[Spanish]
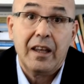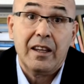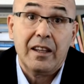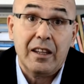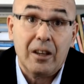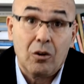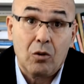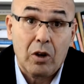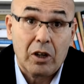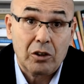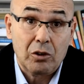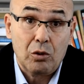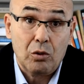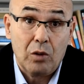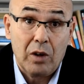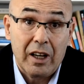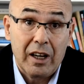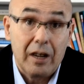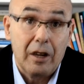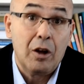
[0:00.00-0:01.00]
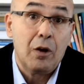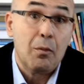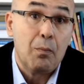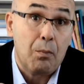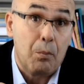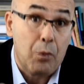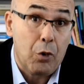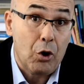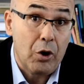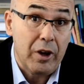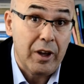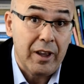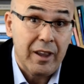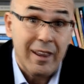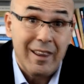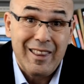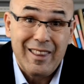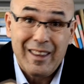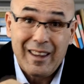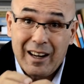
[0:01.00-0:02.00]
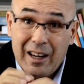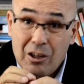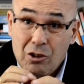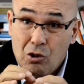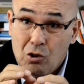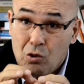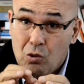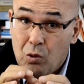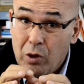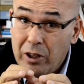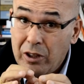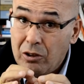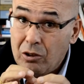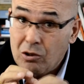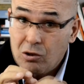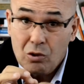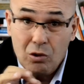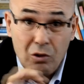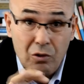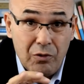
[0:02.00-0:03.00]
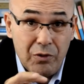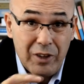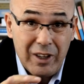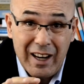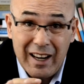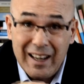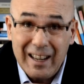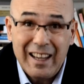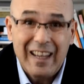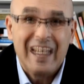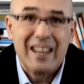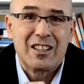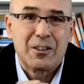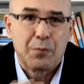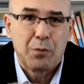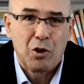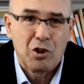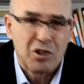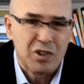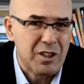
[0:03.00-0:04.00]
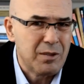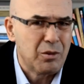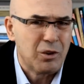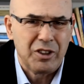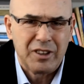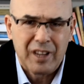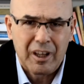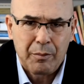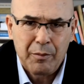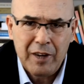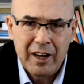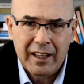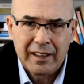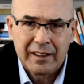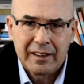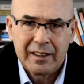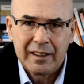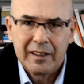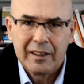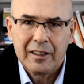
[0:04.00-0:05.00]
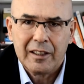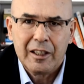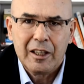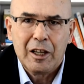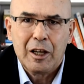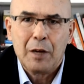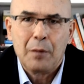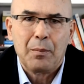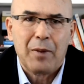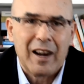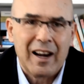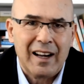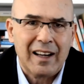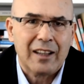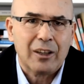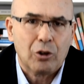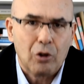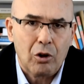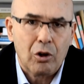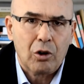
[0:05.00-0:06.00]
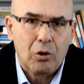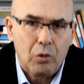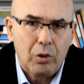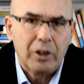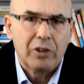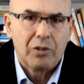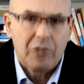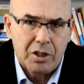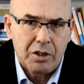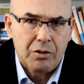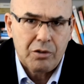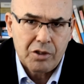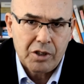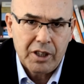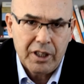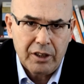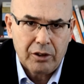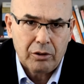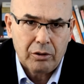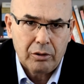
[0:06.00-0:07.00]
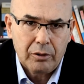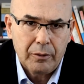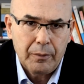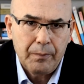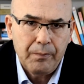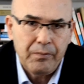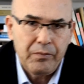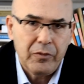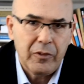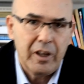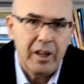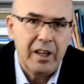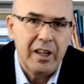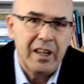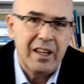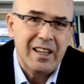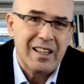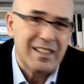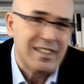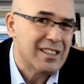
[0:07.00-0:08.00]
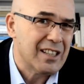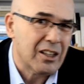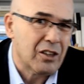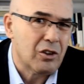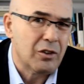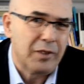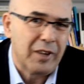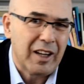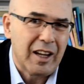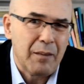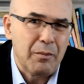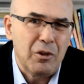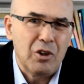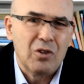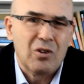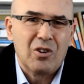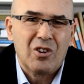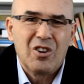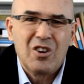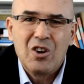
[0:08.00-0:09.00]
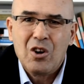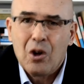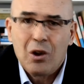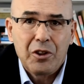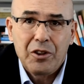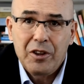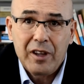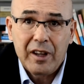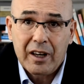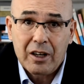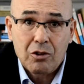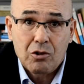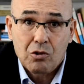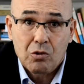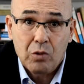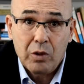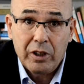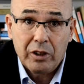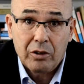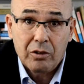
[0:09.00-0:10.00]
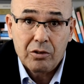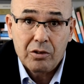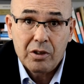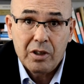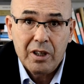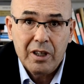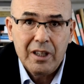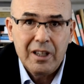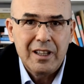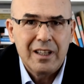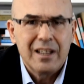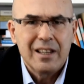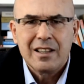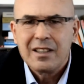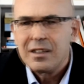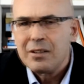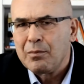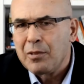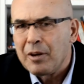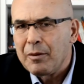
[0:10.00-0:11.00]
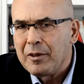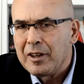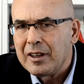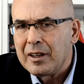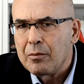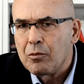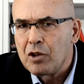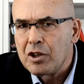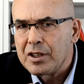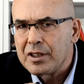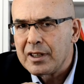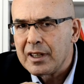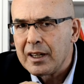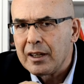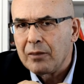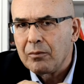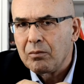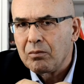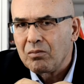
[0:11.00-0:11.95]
Y en cuarto lugar, Poe cierra sus cuentos con un final explosivo y terminante, para el que todo el cuento ha sido escrito. Chekhov, en cambio, no cierra sus cuentos, simplemente muestra